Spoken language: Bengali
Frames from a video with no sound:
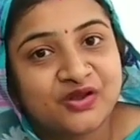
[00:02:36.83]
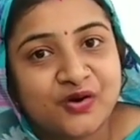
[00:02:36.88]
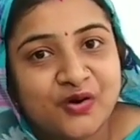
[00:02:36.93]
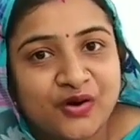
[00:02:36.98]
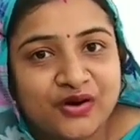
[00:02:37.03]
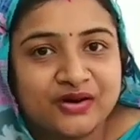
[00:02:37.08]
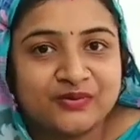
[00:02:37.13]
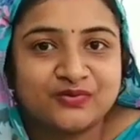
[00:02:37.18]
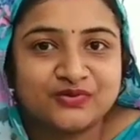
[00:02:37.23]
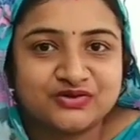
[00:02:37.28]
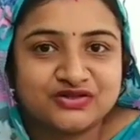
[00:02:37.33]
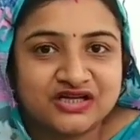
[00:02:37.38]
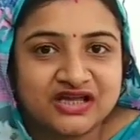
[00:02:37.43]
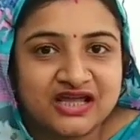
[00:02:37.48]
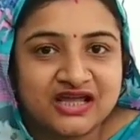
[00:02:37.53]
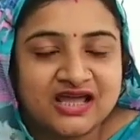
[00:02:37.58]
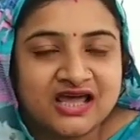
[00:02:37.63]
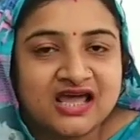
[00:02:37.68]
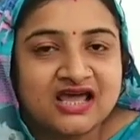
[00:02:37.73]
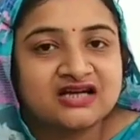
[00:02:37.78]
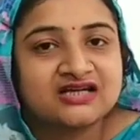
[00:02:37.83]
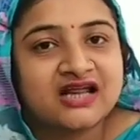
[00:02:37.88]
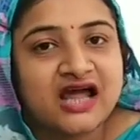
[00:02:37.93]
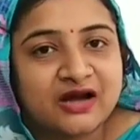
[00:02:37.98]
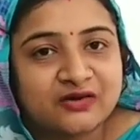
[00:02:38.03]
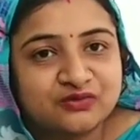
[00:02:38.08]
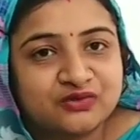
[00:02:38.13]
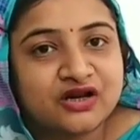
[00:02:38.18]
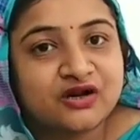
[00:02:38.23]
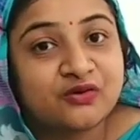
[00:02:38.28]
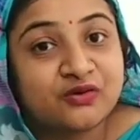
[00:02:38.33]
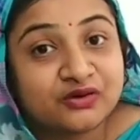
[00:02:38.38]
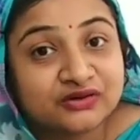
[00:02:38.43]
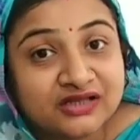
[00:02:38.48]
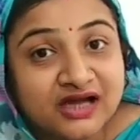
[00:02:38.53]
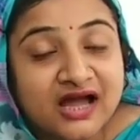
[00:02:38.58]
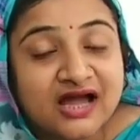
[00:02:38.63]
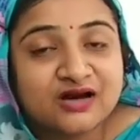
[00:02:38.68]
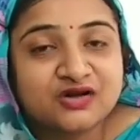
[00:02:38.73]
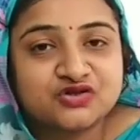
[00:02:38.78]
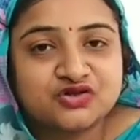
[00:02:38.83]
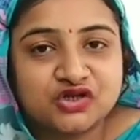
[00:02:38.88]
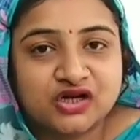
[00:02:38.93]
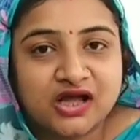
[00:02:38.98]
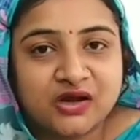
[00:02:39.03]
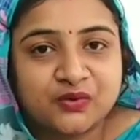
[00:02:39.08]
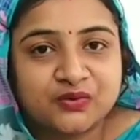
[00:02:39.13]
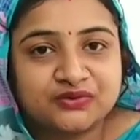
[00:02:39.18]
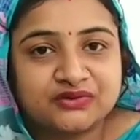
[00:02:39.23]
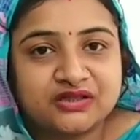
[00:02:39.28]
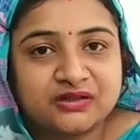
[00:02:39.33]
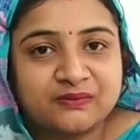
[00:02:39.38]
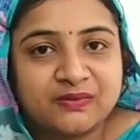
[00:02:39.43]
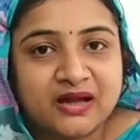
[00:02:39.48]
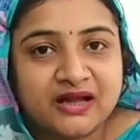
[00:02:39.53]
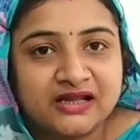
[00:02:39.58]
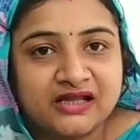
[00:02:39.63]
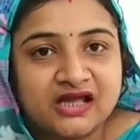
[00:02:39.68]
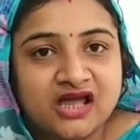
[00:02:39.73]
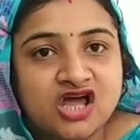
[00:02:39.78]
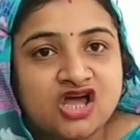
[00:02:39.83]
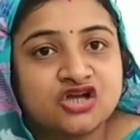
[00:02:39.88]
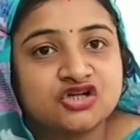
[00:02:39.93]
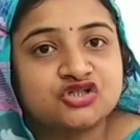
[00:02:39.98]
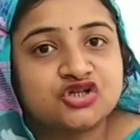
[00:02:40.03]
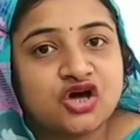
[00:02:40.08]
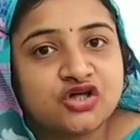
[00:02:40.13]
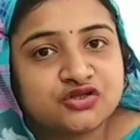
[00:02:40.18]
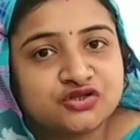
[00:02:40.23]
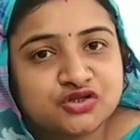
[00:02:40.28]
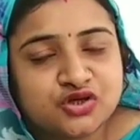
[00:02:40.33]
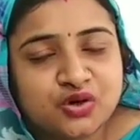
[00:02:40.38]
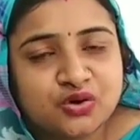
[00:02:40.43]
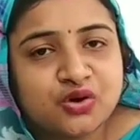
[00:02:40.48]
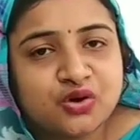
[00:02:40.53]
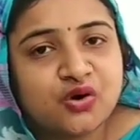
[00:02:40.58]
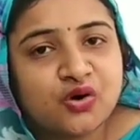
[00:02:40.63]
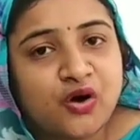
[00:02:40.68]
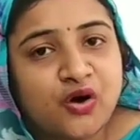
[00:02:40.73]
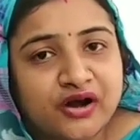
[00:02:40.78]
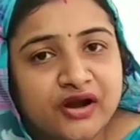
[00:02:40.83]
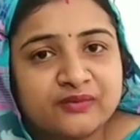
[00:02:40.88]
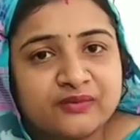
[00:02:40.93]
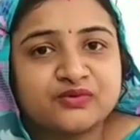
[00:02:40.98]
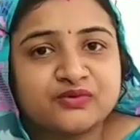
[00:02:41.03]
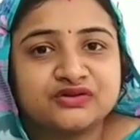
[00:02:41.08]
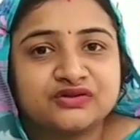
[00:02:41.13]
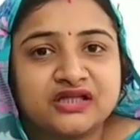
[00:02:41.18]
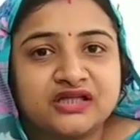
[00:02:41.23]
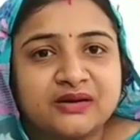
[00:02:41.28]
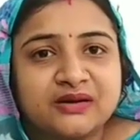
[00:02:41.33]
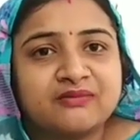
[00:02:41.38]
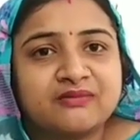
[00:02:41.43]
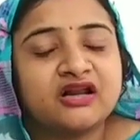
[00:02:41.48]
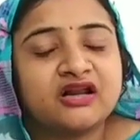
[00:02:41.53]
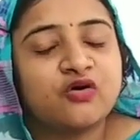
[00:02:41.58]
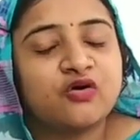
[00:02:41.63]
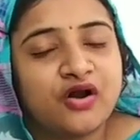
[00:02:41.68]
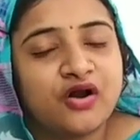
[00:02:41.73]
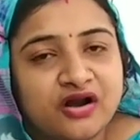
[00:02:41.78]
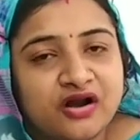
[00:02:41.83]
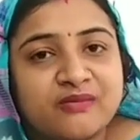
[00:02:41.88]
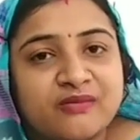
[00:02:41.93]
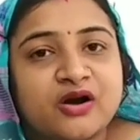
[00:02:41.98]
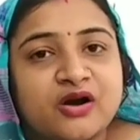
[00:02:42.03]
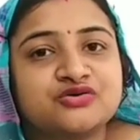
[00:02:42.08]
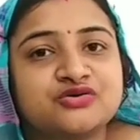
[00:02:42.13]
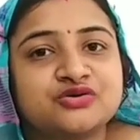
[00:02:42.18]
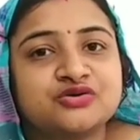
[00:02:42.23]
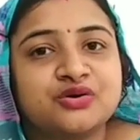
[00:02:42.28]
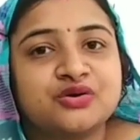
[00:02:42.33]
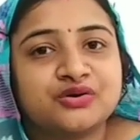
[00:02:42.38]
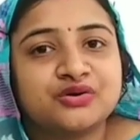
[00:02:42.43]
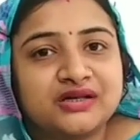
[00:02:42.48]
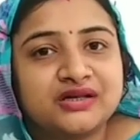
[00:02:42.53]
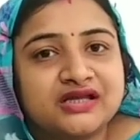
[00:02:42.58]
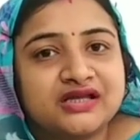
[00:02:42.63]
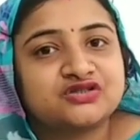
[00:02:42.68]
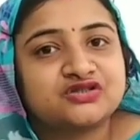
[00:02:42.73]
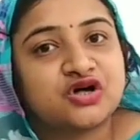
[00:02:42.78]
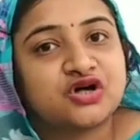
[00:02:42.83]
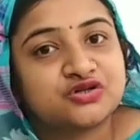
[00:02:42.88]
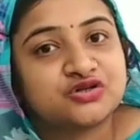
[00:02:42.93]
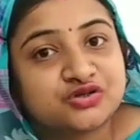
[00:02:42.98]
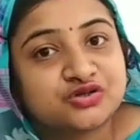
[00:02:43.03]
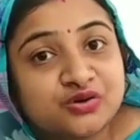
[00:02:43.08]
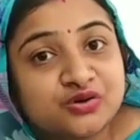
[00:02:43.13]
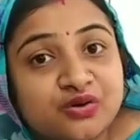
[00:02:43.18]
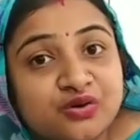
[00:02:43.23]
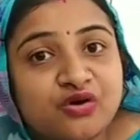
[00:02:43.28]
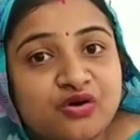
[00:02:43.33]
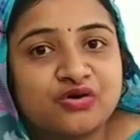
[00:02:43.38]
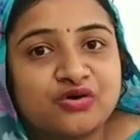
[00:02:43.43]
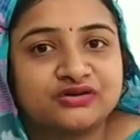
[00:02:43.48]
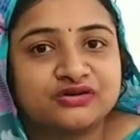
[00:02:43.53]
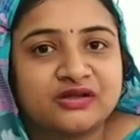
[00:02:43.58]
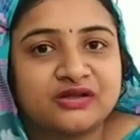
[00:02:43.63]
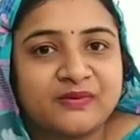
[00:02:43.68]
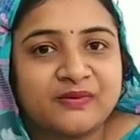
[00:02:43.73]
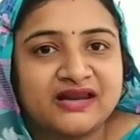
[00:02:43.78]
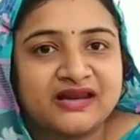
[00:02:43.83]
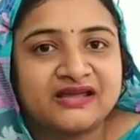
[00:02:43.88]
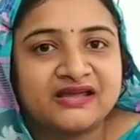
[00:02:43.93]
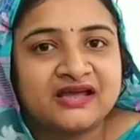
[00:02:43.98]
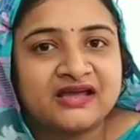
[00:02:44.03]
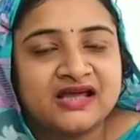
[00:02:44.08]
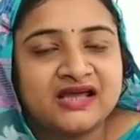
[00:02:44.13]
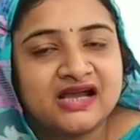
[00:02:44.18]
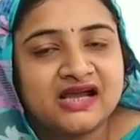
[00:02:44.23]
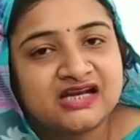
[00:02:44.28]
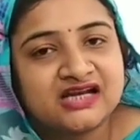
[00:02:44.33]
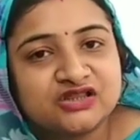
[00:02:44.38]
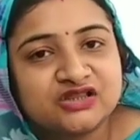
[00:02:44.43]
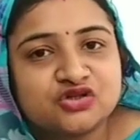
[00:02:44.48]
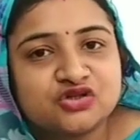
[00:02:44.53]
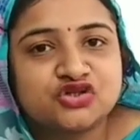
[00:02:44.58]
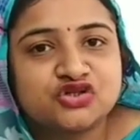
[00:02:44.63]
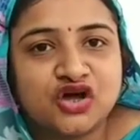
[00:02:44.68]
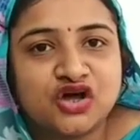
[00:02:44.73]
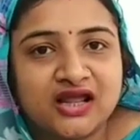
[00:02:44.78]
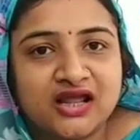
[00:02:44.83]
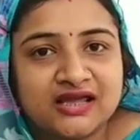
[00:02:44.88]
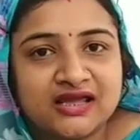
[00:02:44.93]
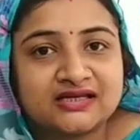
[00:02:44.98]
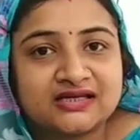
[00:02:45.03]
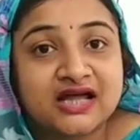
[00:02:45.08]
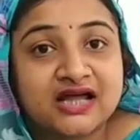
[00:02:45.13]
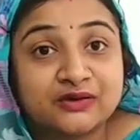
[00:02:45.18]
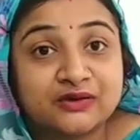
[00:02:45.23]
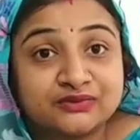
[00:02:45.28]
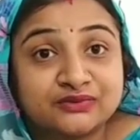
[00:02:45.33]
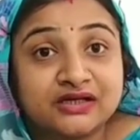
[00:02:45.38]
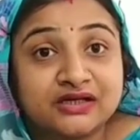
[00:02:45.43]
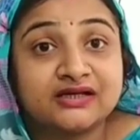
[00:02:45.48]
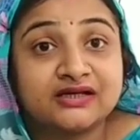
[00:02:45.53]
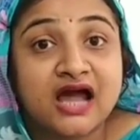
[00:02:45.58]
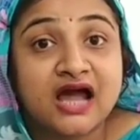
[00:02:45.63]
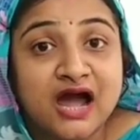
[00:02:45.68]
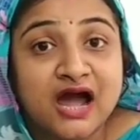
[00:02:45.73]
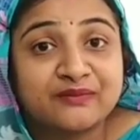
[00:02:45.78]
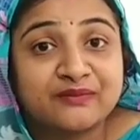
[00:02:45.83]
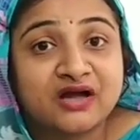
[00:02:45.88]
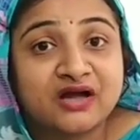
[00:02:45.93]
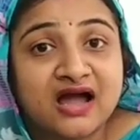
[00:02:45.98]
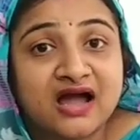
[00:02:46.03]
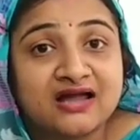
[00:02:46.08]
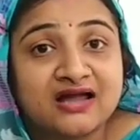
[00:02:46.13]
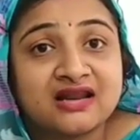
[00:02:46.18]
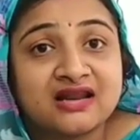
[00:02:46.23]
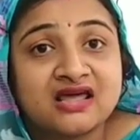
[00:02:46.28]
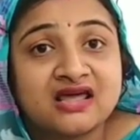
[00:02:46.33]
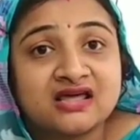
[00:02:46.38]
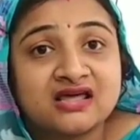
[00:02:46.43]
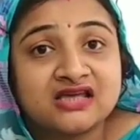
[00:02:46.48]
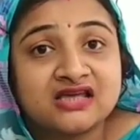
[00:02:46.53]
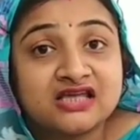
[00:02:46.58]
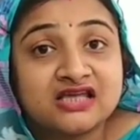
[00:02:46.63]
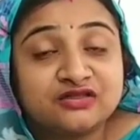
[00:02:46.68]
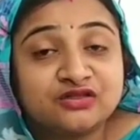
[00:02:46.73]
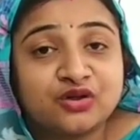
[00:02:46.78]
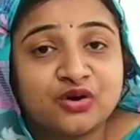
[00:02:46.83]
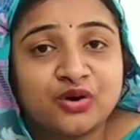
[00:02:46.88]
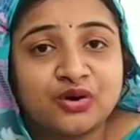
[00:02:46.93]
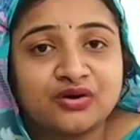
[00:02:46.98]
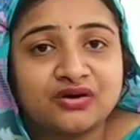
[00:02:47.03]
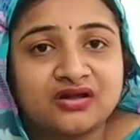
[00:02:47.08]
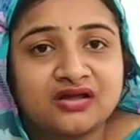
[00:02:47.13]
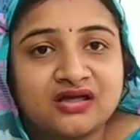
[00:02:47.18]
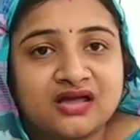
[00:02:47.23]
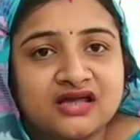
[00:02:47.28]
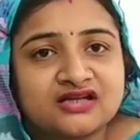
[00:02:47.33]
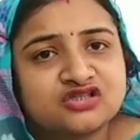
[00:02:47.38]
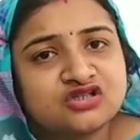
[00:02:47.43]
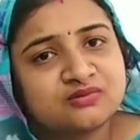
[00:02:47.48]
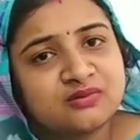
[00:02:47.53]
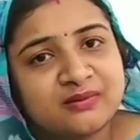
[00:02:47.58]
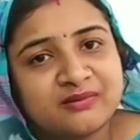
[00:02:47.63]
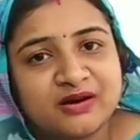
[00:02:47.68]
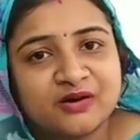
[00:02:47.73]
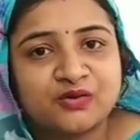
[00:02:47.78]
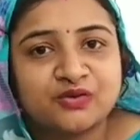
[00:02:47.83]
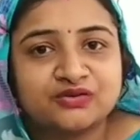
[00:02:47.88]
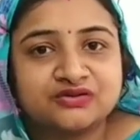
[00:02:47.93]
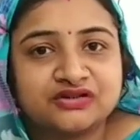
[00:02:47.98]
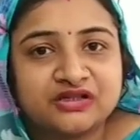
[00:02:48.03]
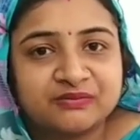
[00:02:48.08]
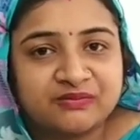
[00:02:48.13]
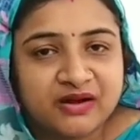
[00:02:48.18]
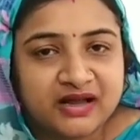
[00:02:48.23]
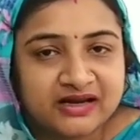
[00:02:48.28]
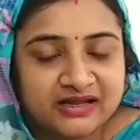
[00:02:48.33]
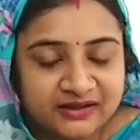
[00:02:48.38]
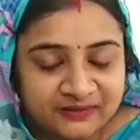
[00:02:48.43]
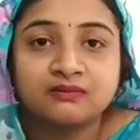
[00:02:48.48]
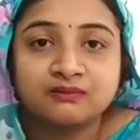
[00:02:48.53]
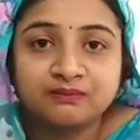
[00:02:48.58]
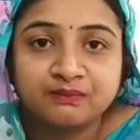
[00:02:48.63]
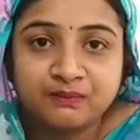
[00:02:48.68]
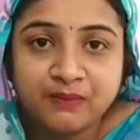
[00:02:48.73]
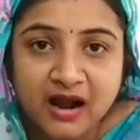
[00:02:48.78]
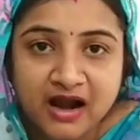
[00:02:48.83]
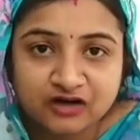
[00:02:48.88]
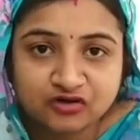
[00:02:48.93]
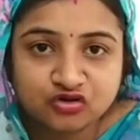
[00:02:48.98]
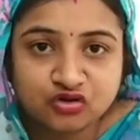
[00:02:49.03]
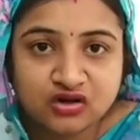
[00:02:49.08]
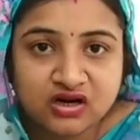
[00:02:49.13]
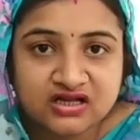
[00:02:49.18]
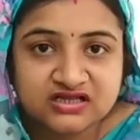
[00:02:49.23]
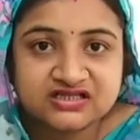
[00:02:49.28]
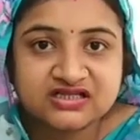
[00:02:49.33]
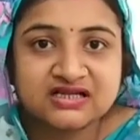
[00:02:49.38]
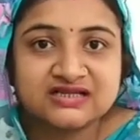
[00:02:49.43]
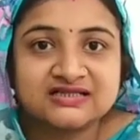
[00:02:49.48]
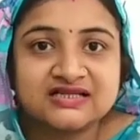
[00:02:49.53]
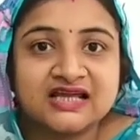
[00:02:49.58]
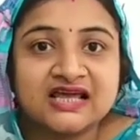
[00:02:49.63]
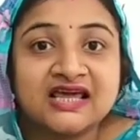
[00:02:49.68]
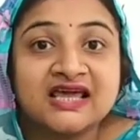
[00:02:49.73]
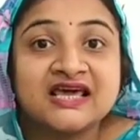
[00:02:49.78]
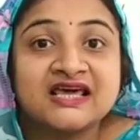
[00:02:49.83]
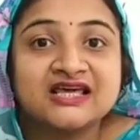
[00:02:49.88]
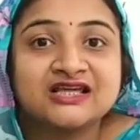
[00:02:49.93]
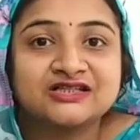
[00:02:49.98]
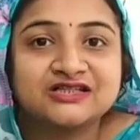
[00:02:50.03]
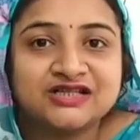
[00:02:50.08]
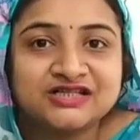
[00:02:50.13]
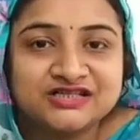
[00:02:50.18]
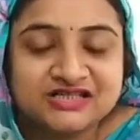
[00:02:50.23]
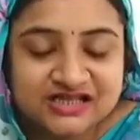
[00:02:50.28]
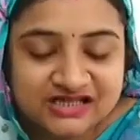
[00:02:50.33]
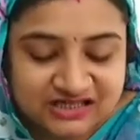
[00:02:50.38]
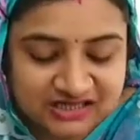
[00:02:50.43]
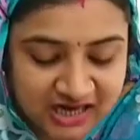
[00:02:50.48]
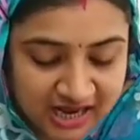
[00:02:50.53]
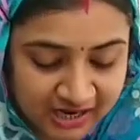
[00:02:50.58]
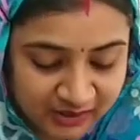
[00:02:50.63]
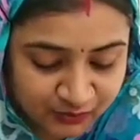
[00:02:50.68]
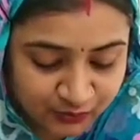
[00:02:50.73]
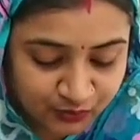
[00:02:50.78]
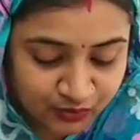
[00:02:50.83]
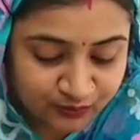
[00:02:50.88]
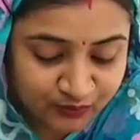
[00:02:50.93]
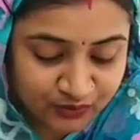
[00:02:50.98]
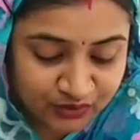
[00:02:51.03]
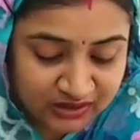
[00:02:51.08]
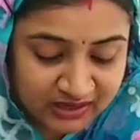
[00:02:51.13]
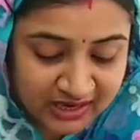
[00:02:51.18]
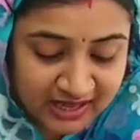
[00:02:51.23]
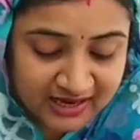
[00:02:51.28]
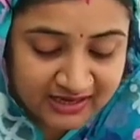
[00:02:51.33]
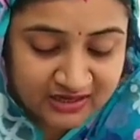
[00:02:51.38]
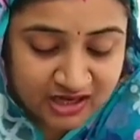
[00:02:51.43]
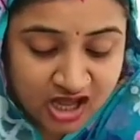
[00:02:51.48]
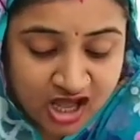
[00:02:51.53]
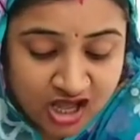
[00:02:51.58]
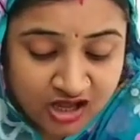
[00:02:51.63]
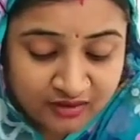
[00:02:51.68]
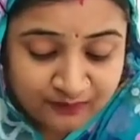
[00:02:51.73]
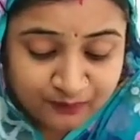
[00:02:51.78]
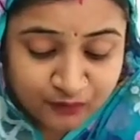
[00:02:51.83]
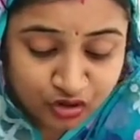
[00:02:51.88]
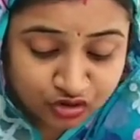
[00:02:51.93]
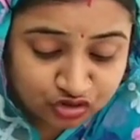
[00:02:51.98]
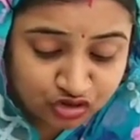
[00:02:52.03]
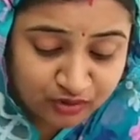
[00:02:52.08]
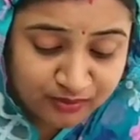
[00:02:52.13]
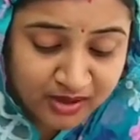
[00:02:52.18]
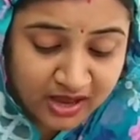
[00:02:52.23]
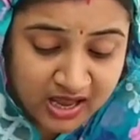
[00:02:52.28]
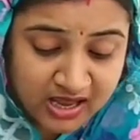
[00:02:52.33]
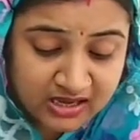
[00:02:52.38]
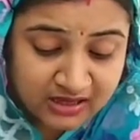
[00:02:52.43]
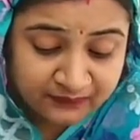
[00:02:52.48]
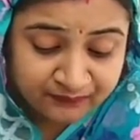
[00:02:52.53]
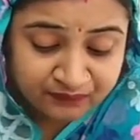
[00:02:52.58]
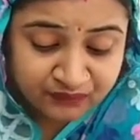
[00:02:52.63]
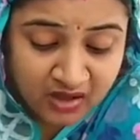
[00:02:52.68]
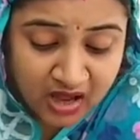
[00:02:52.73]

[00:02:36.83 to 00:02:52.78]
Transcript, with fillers: ঘরে বসেই ঠাকুরের কথা আলোচনা করতে পারি সৎসঙ্গ ঘরের মধ্যে মানে ঘরের মানুষগুলোকে নিয়ে সৎসঙ্গ করতে পারি এটা তো চলেই ঠাকুরের নাম গান কীর্তন এসব আমরা করতে পারি প্রার্থনা শেষে শ্রী শ্রী ঠাকুর বললেন প্রথমেই